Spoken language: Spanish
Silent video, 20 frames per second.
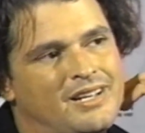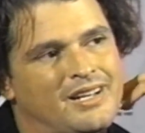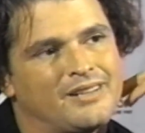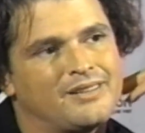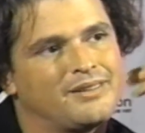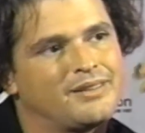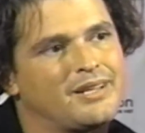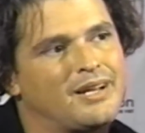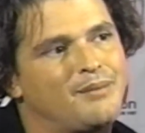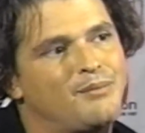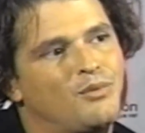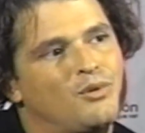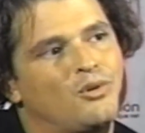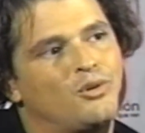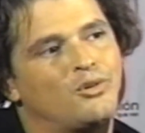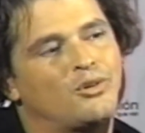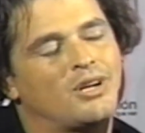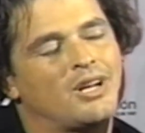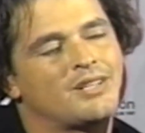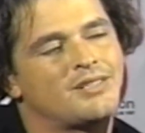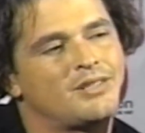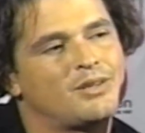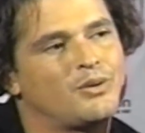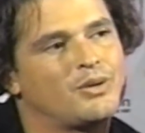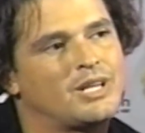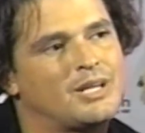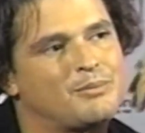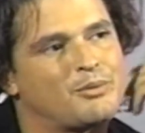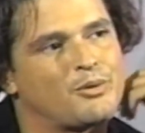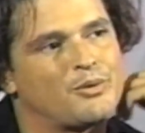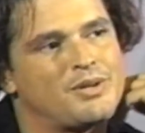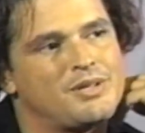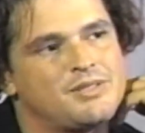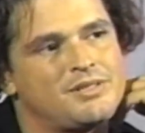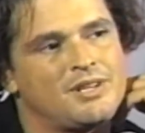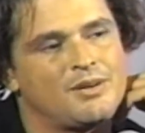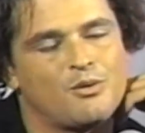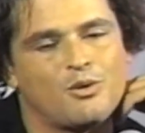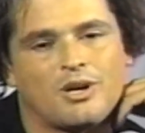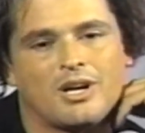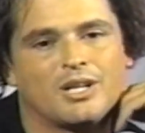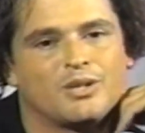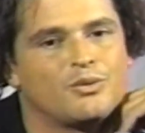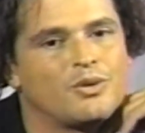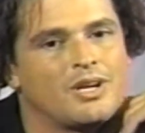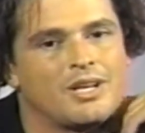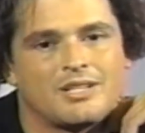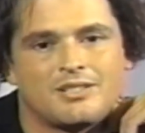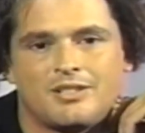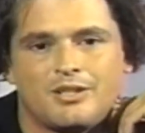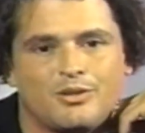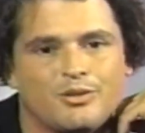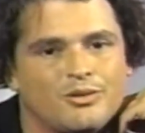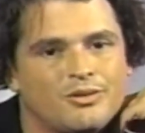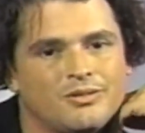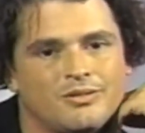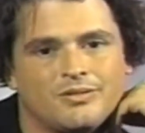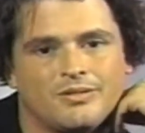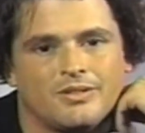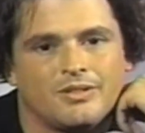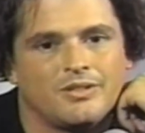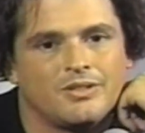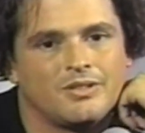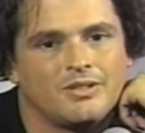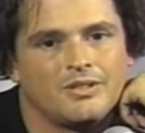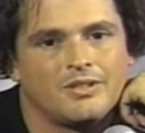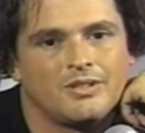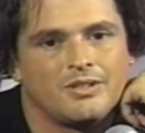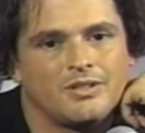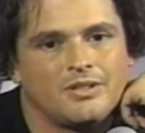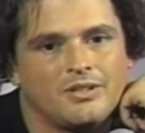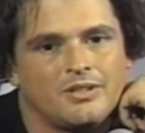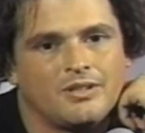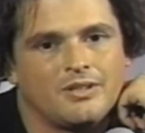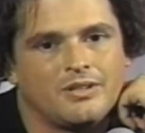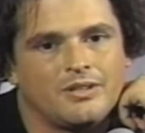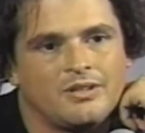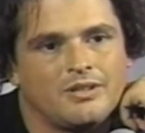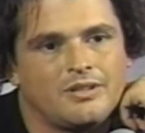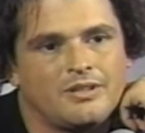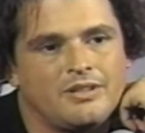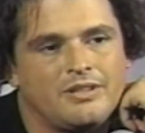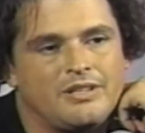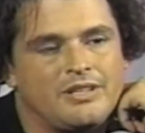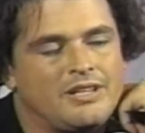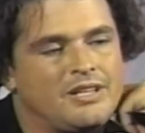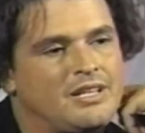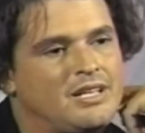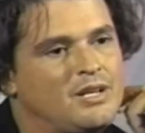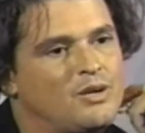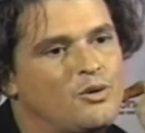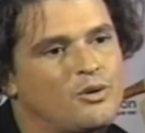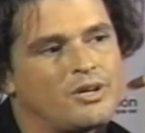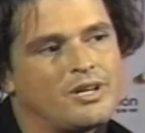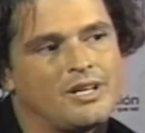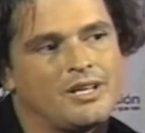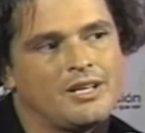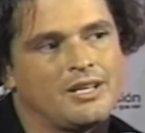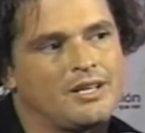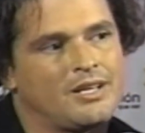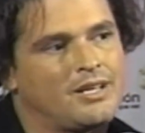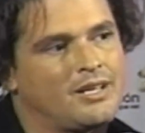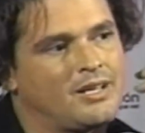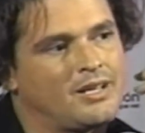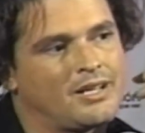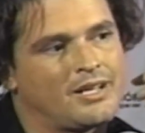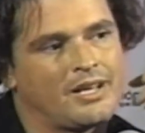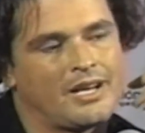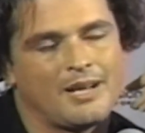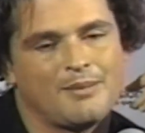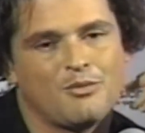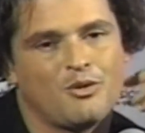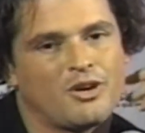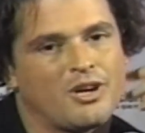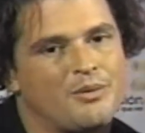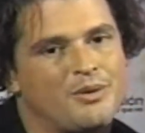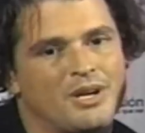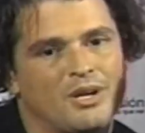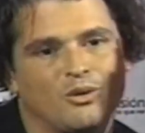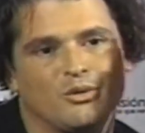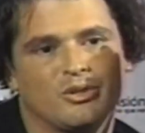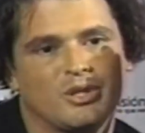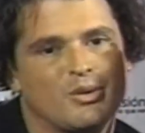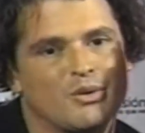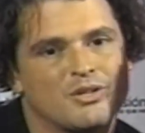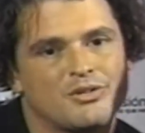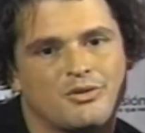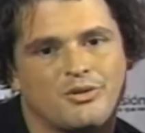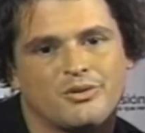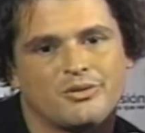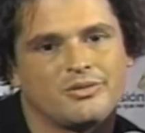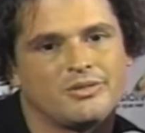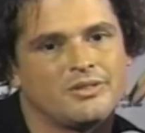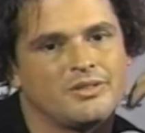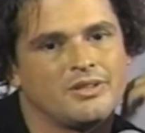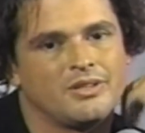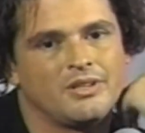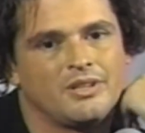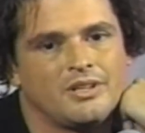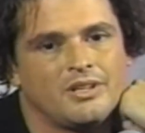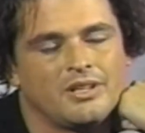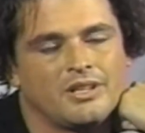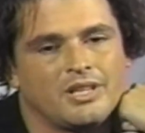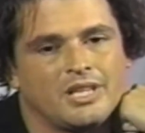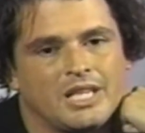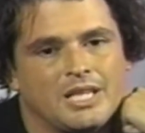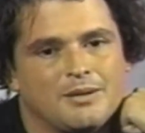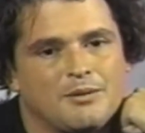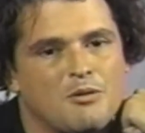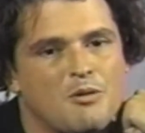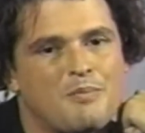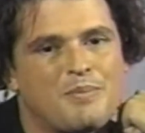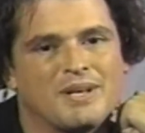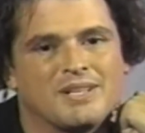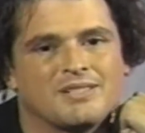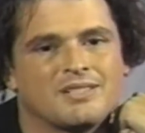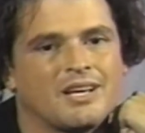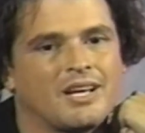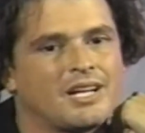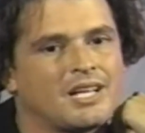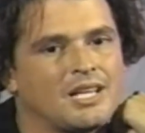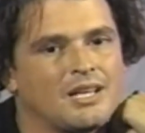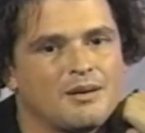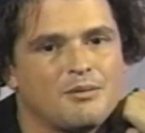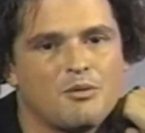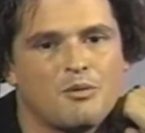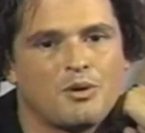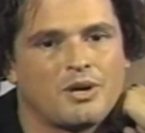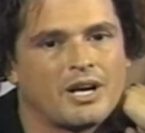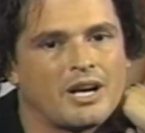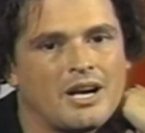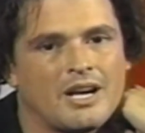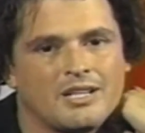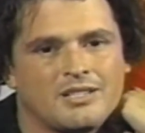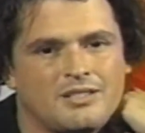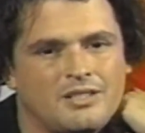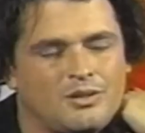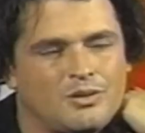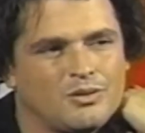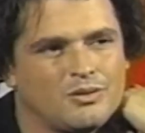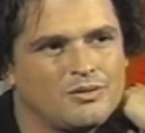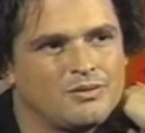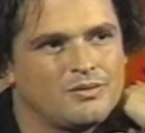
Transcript: cantamos clásicos de la provincia buscando el éxito, ni lo que creemos que viene a continuación debemos pensar que debemos buscar el éxito.